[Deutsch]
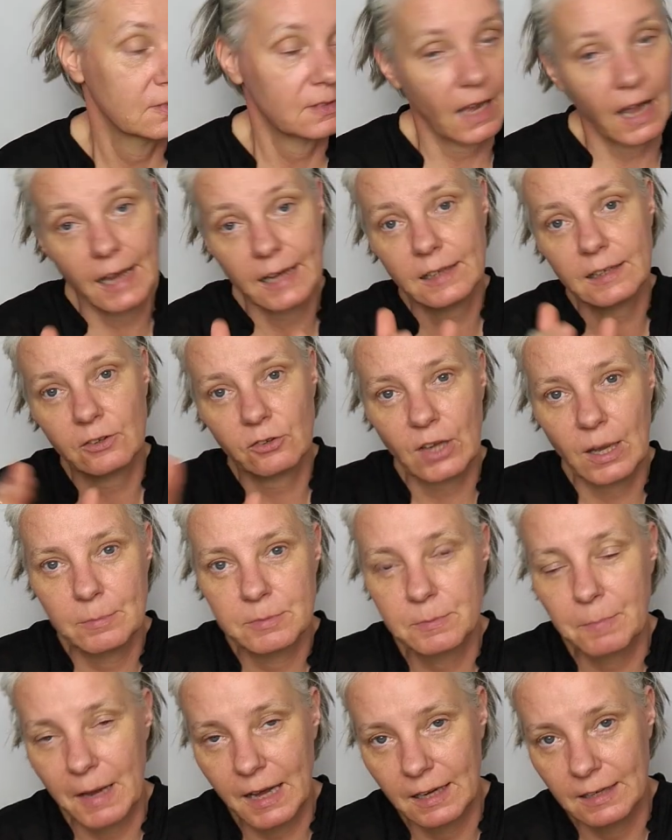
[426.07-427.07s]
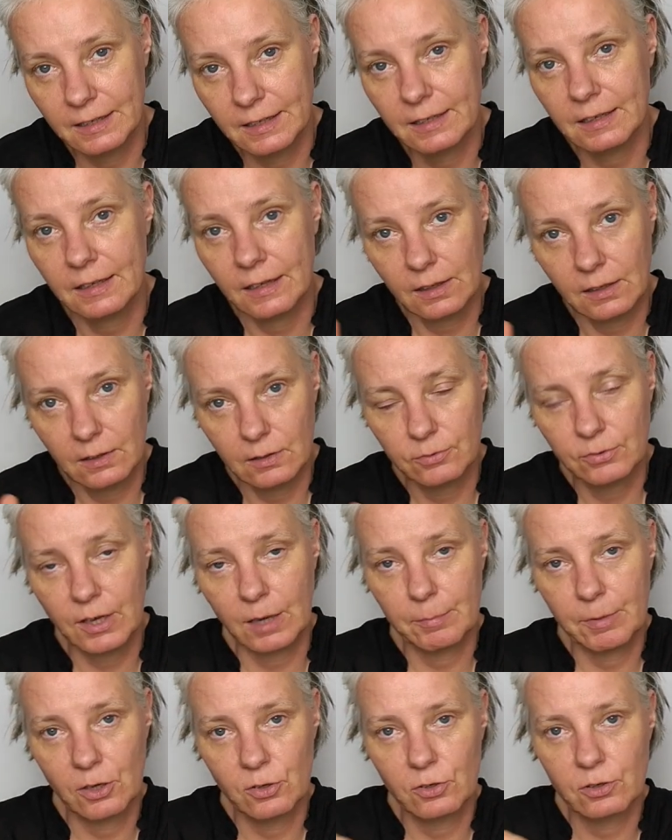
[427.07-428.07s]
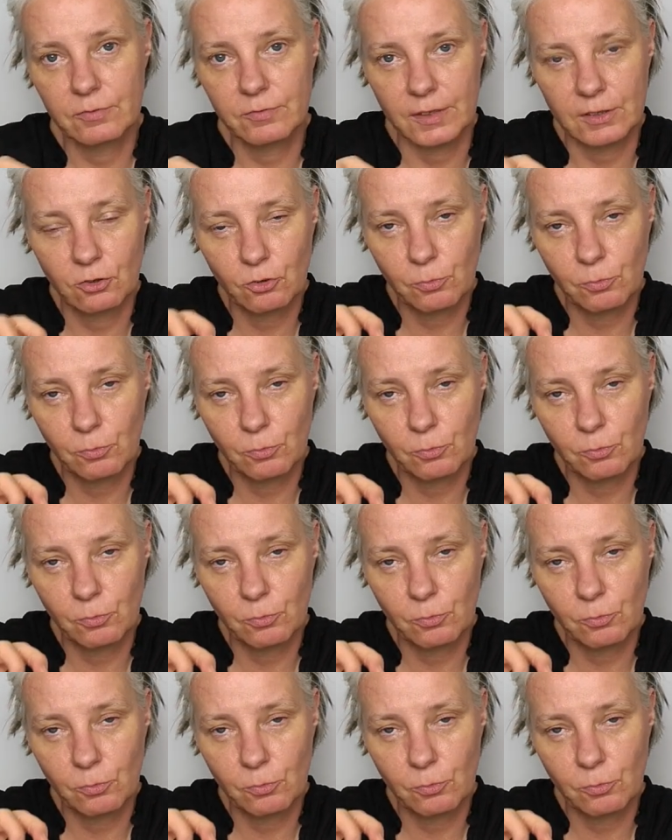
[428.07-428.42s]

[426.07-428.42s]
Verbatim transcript: na eigentlich kam es parallel auf, aber irgendwann